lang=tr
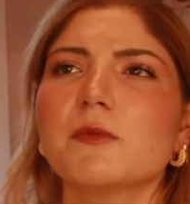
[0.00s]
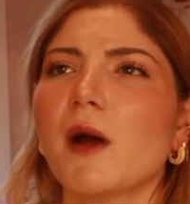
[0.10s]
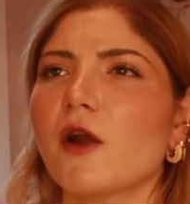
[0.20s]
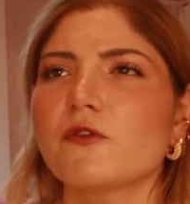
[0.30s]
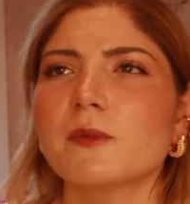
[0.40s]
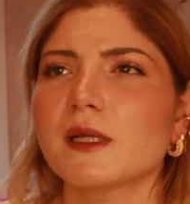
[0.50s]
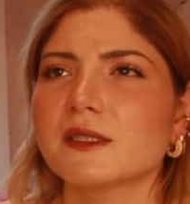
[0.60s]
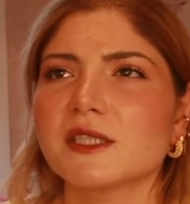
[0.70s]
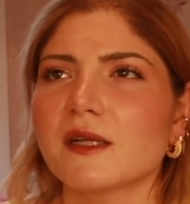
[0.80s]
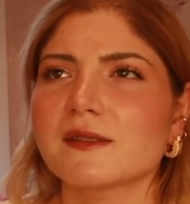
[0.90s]
parfüm
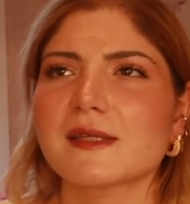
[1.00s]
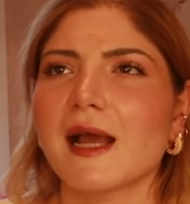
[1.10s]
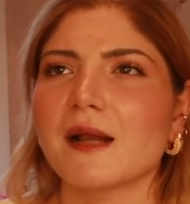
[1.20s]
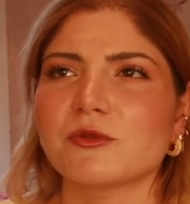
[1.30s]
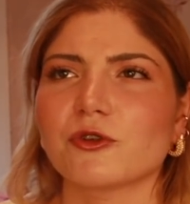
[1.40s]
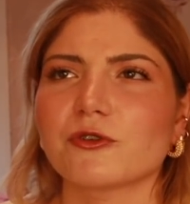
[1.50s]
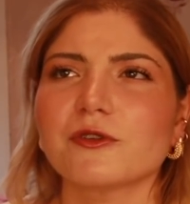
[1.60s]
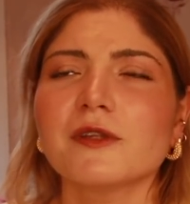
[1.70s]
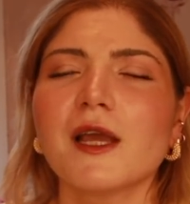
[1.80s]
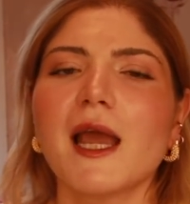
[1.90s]
alacağınız gelmiş o
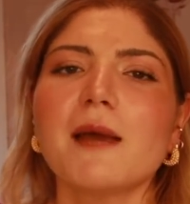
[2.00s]
gün.